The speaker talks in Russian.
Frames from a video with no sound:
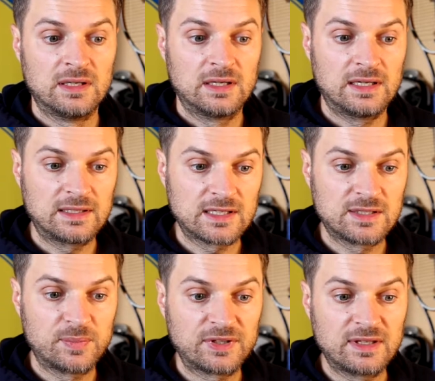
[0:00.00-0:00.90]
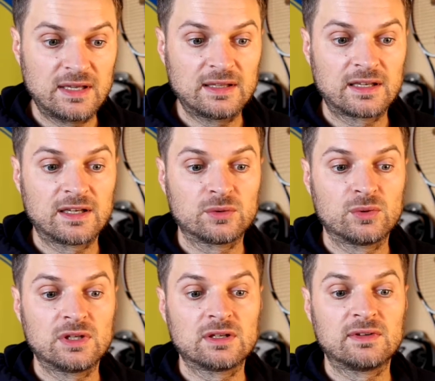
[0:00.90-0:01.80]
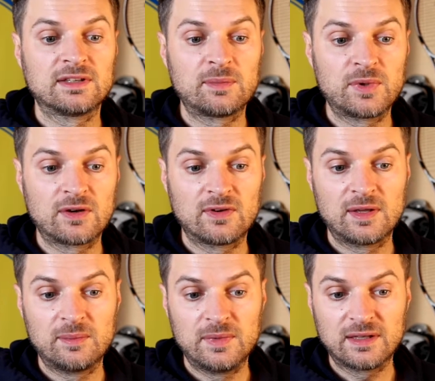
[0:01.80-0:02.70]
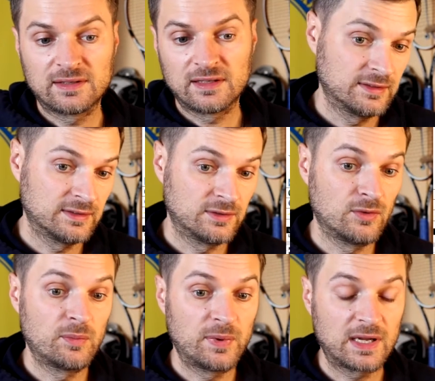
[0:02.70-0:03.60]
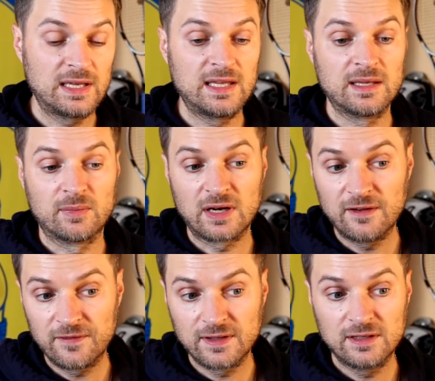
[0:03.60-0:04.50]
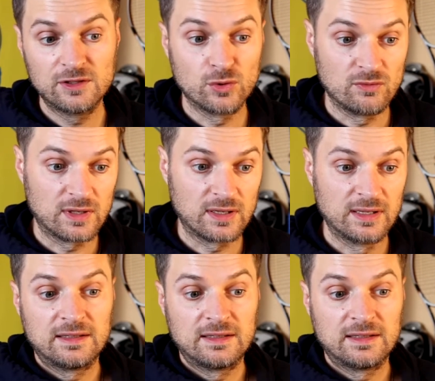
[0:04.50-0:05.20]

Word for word: а также постоянно конкурировал за первое место с новым поколением Рафы и Новака.